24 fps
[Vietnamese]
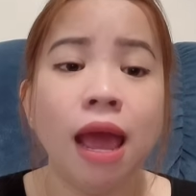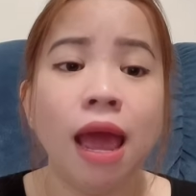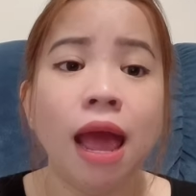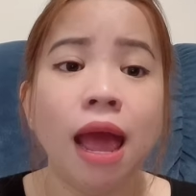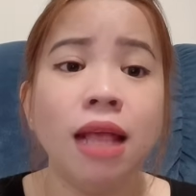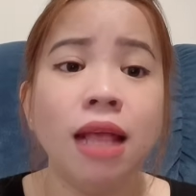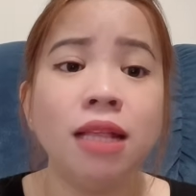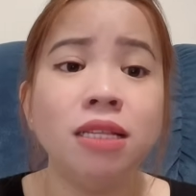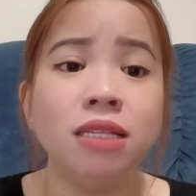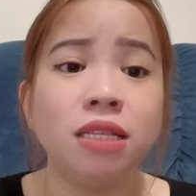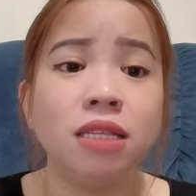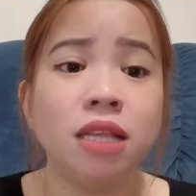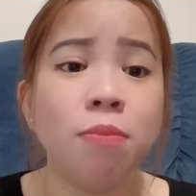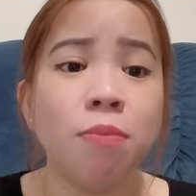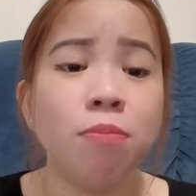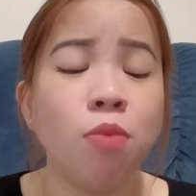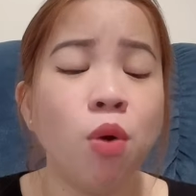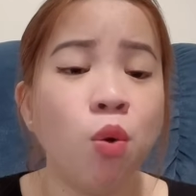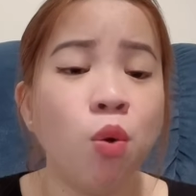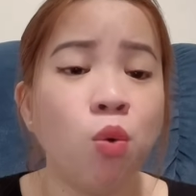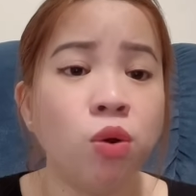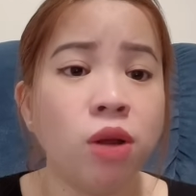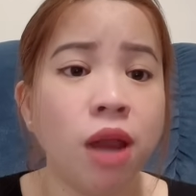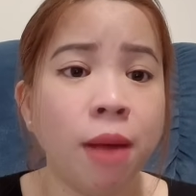anh sẽ
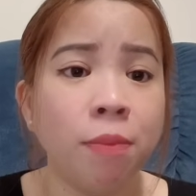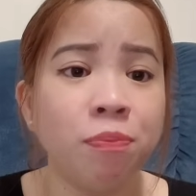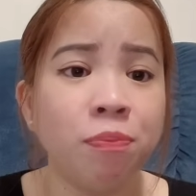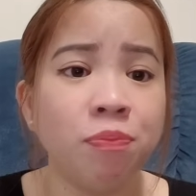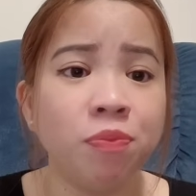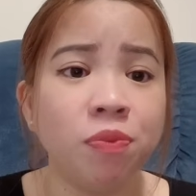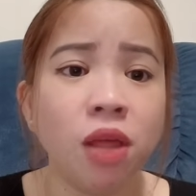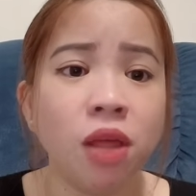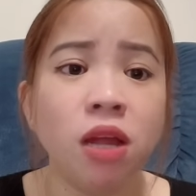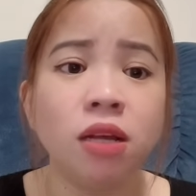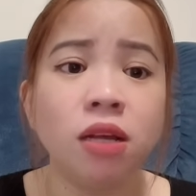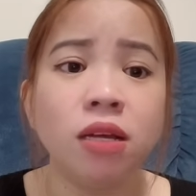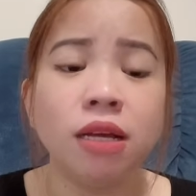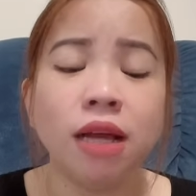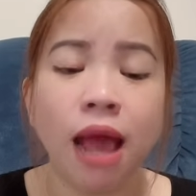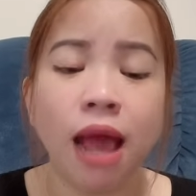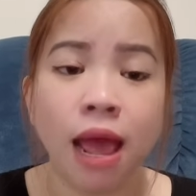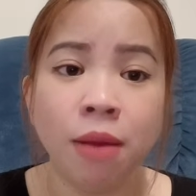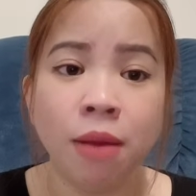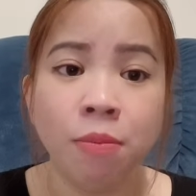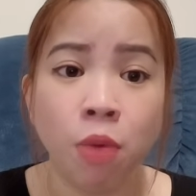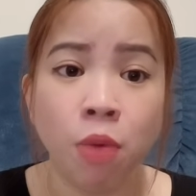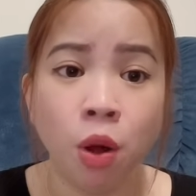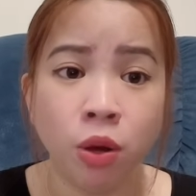bù đắp tất
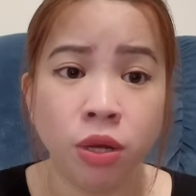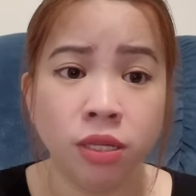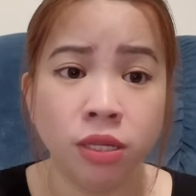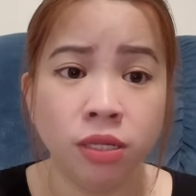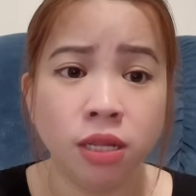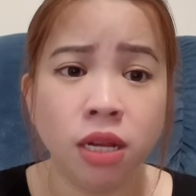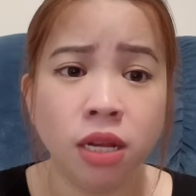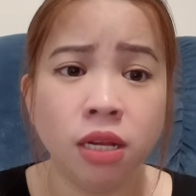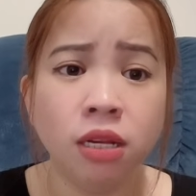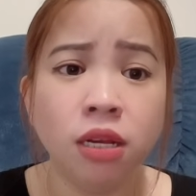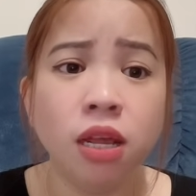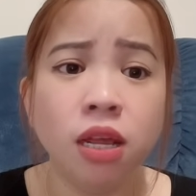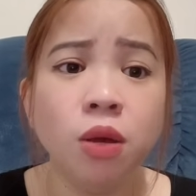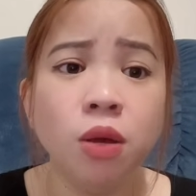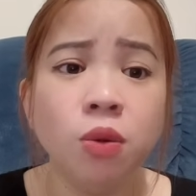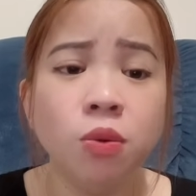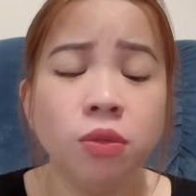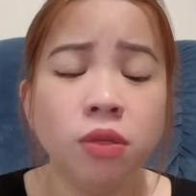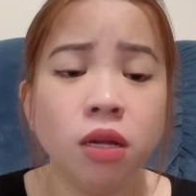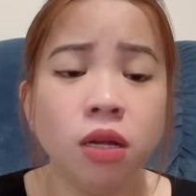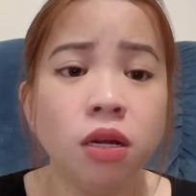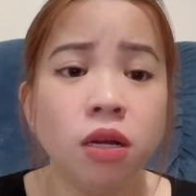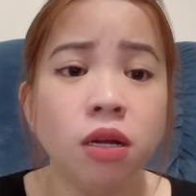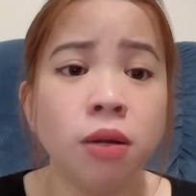cả mọi tình yêu
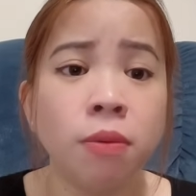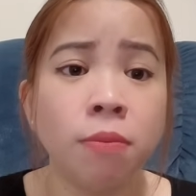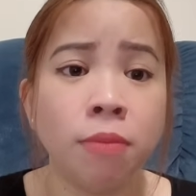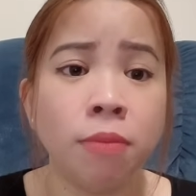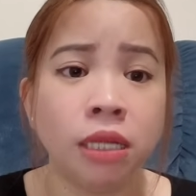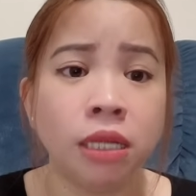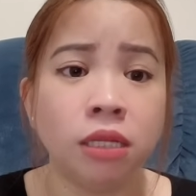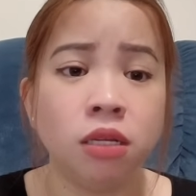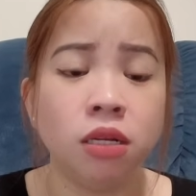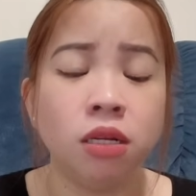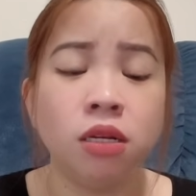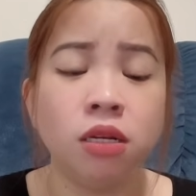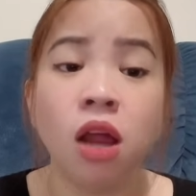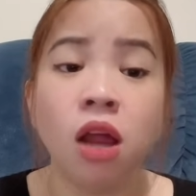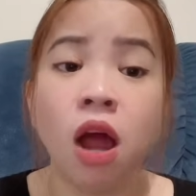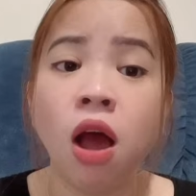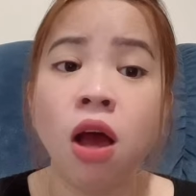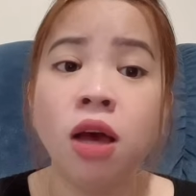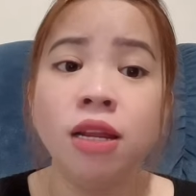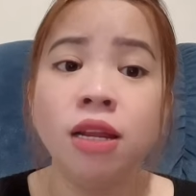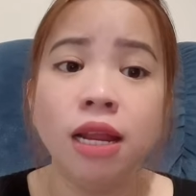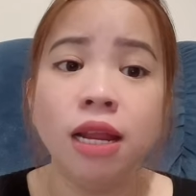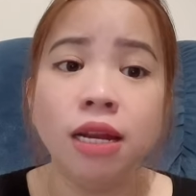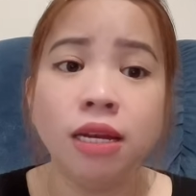thương mà từ
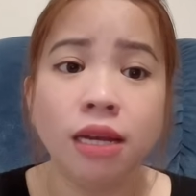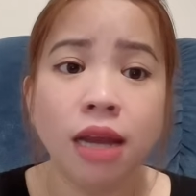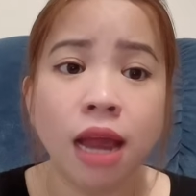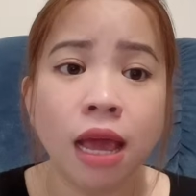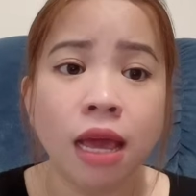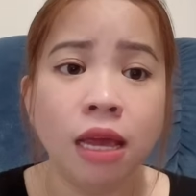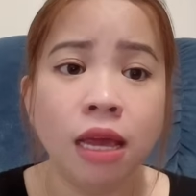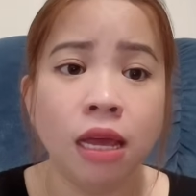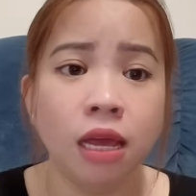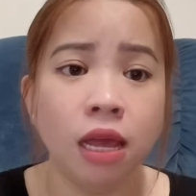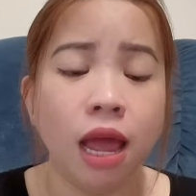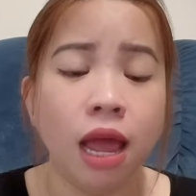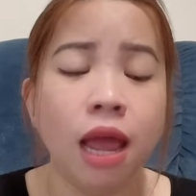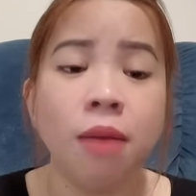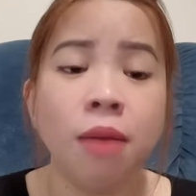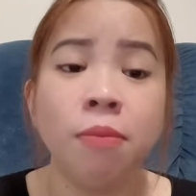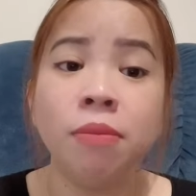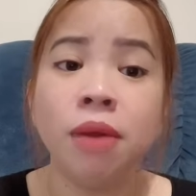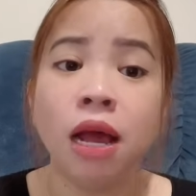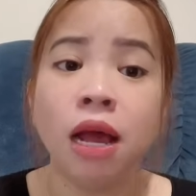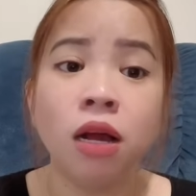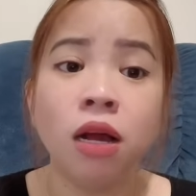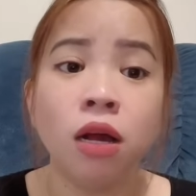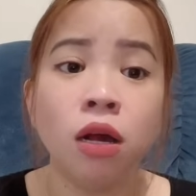đó đến nay em
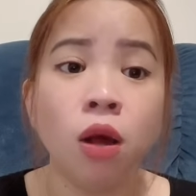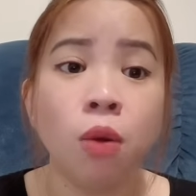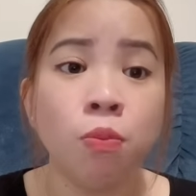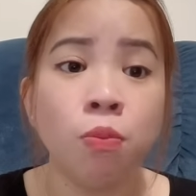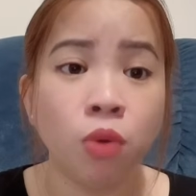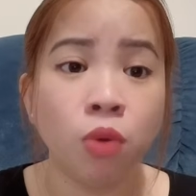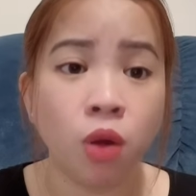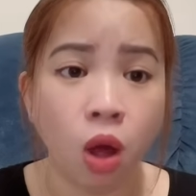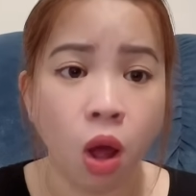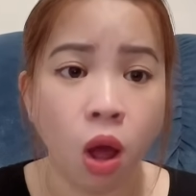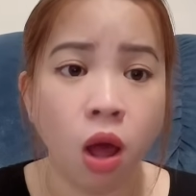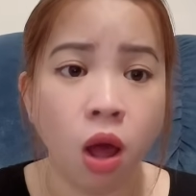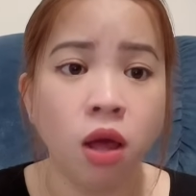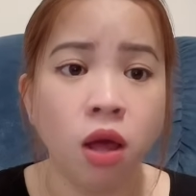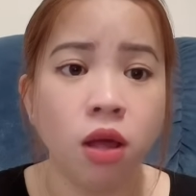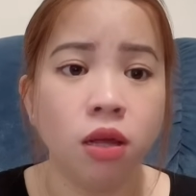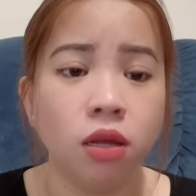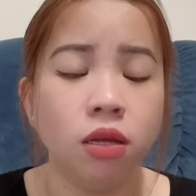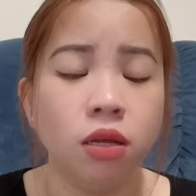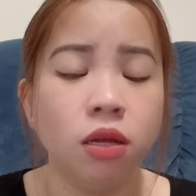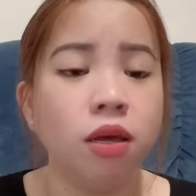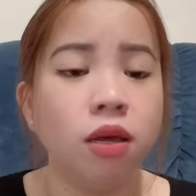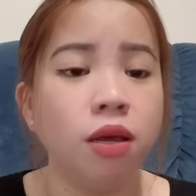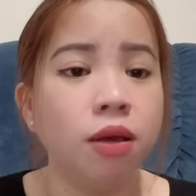đã không có
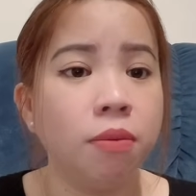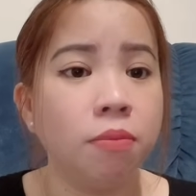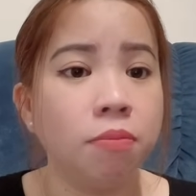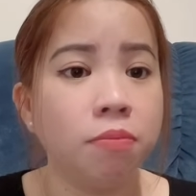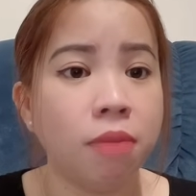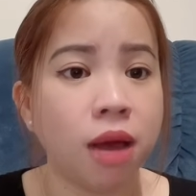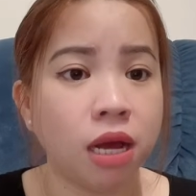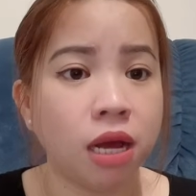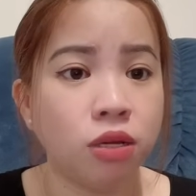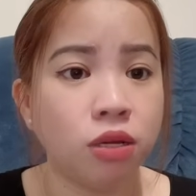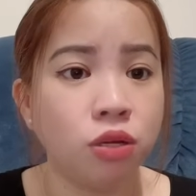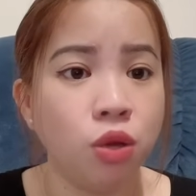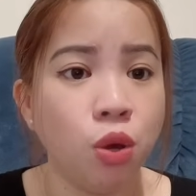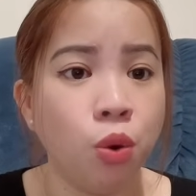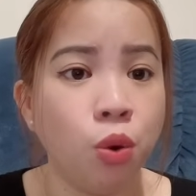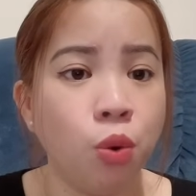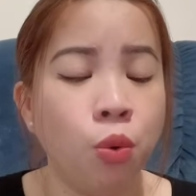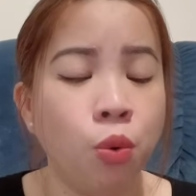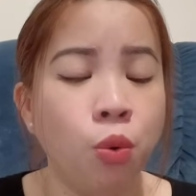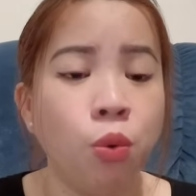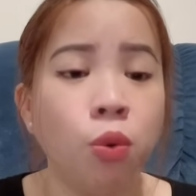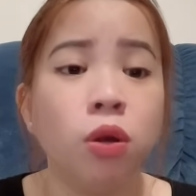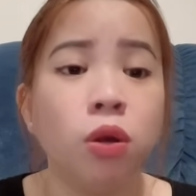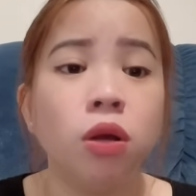mặc
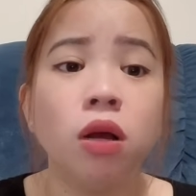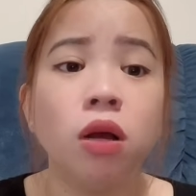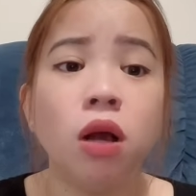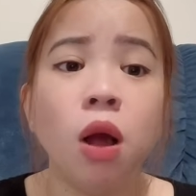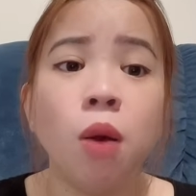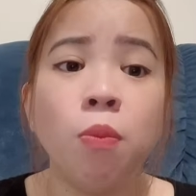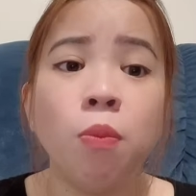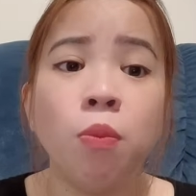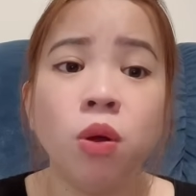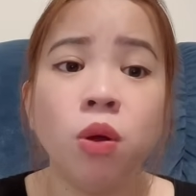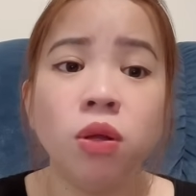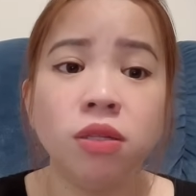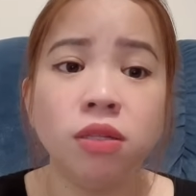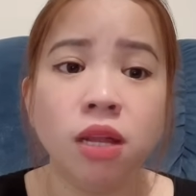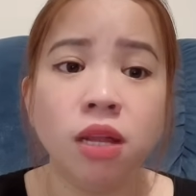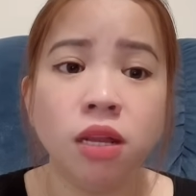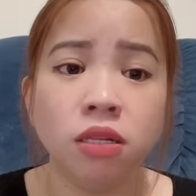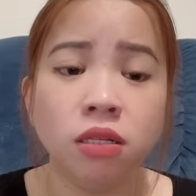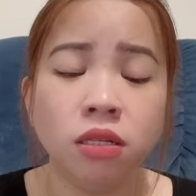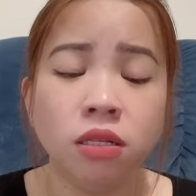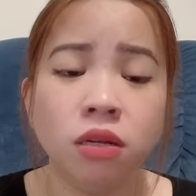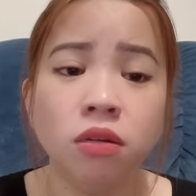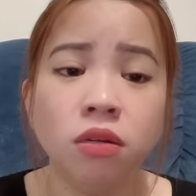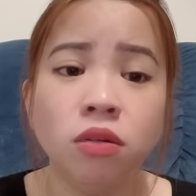dù không có
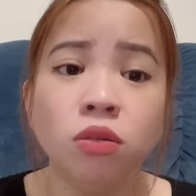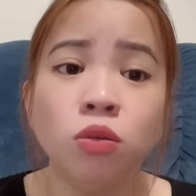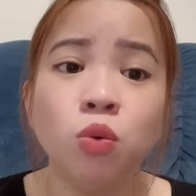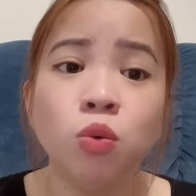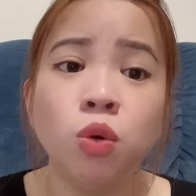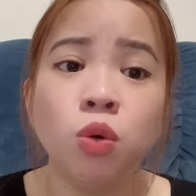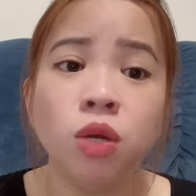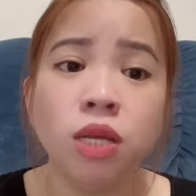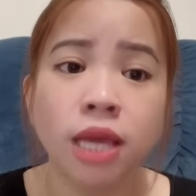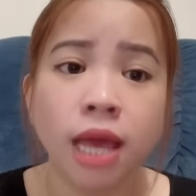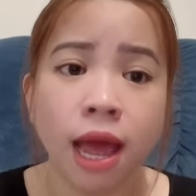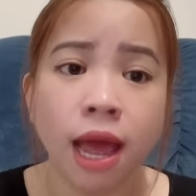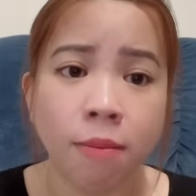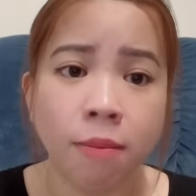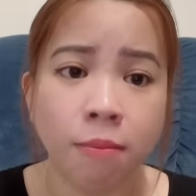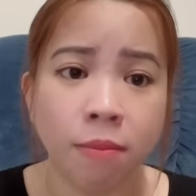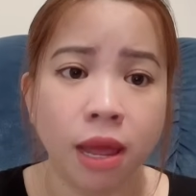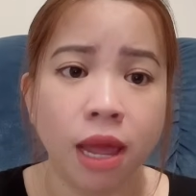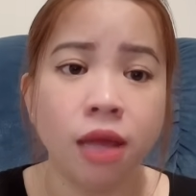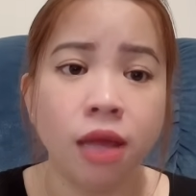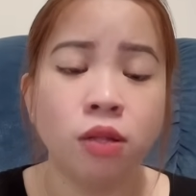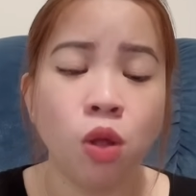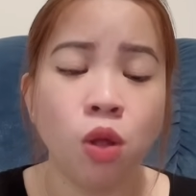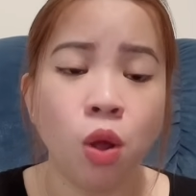tình thương của cha
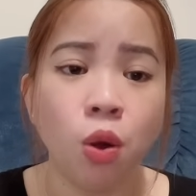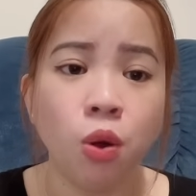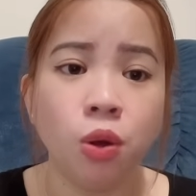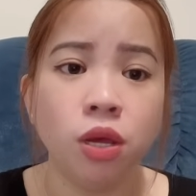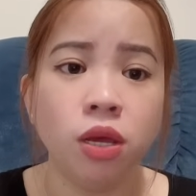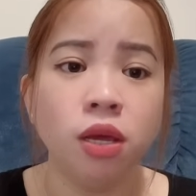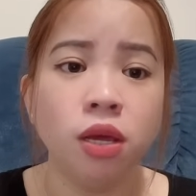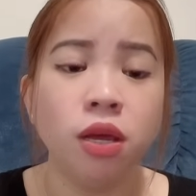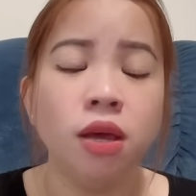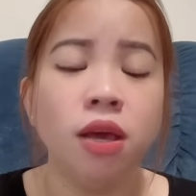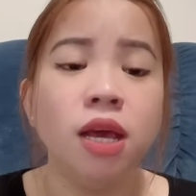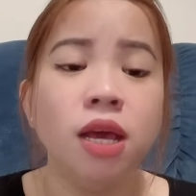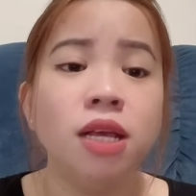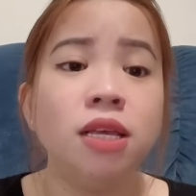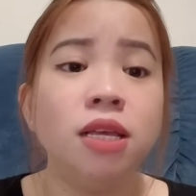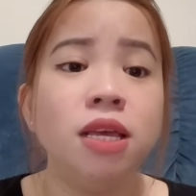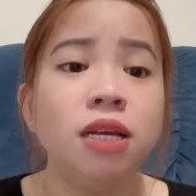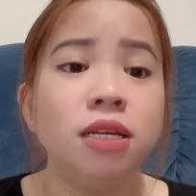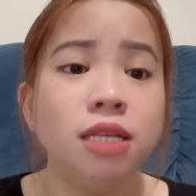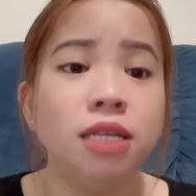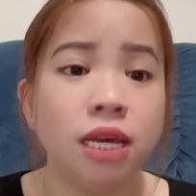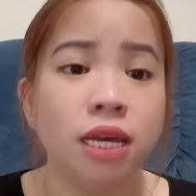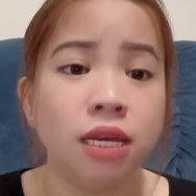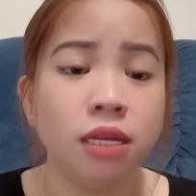mẹ thôi
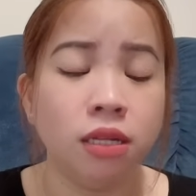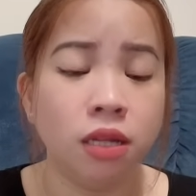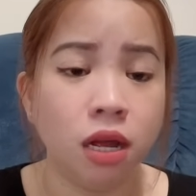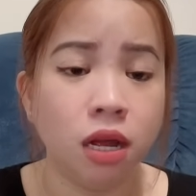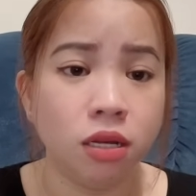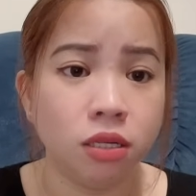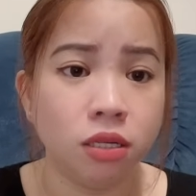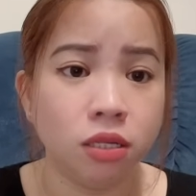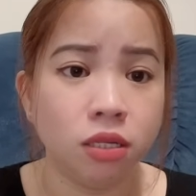nhưng chị thật